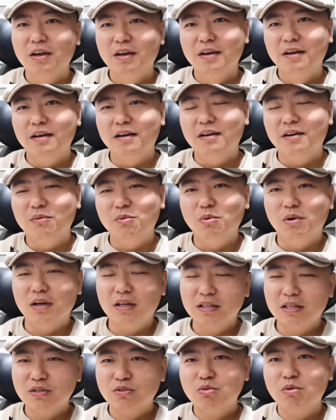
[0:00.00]
啊，我刚
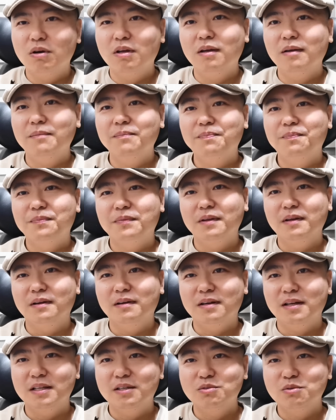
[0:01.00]
才说了，
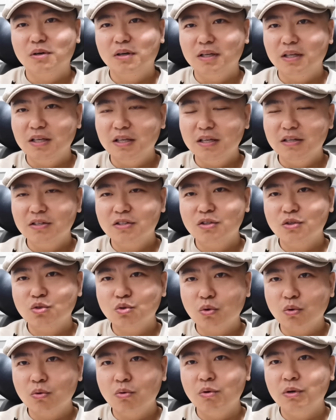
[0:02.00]
刚才说了一个是
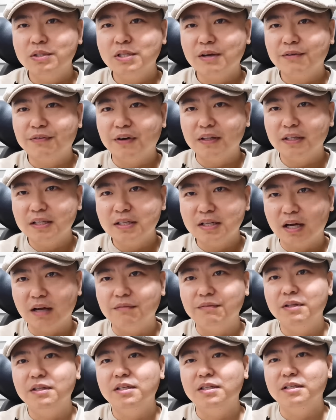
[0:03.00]
中国在房地产
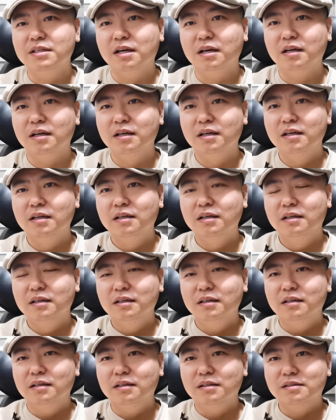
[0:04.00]
问题上
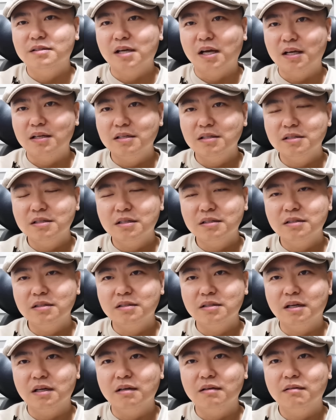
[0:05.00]
啊，财政政策
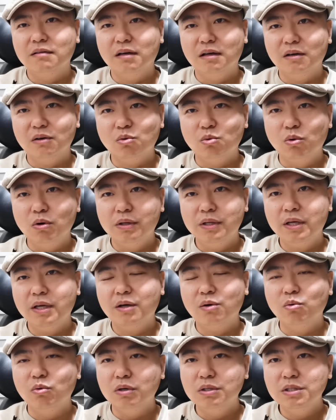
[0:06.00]
上啊，国内
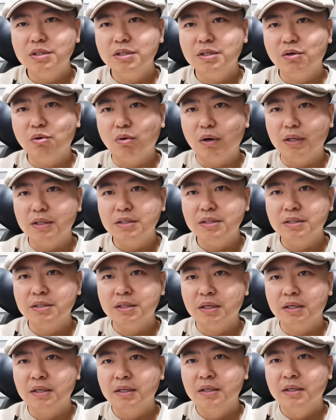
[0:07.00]
国际这个环境
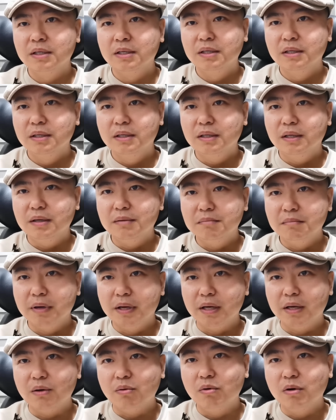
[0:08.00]
上，哎，
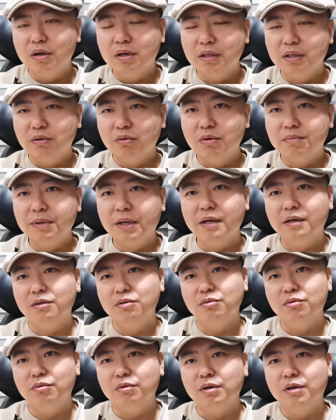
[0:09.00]
美国可能会配合
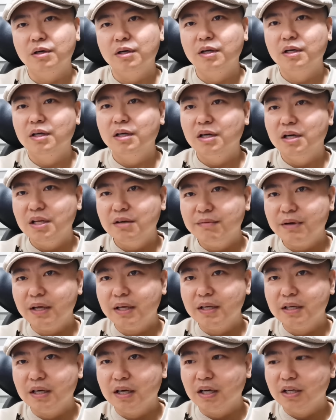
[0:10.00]
中国。另外
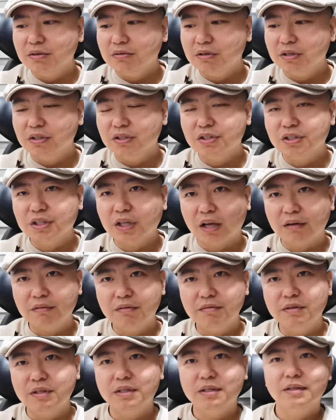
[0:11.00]
一个很有可能是台湾
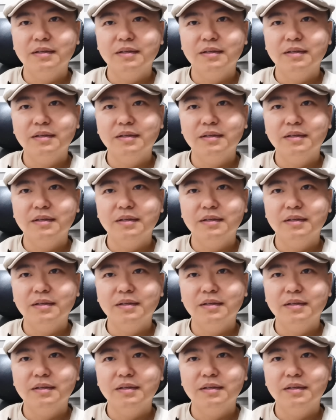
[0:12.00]
问题